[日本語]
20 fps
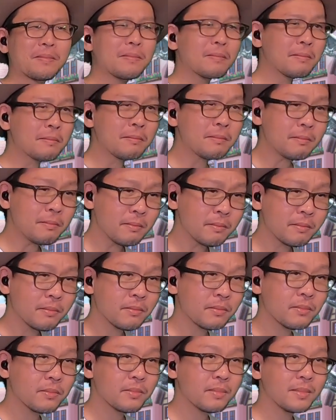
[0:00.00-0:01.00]
うん、
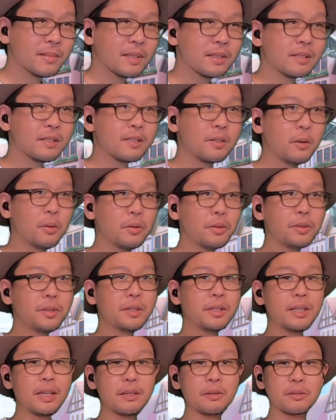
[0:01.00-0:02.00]
そ
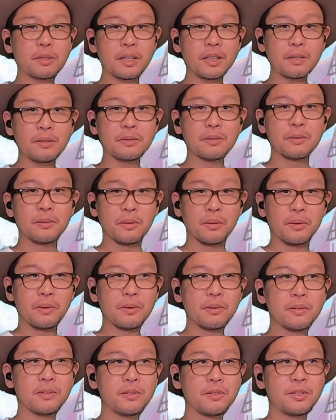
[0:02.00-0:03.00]
んなの出てくんの、
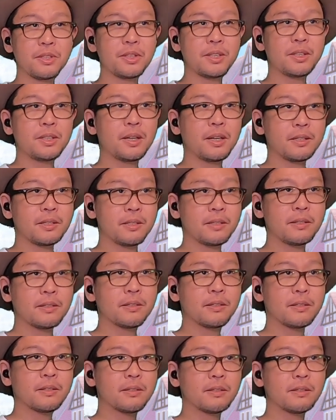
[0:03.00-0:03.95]
いきなり。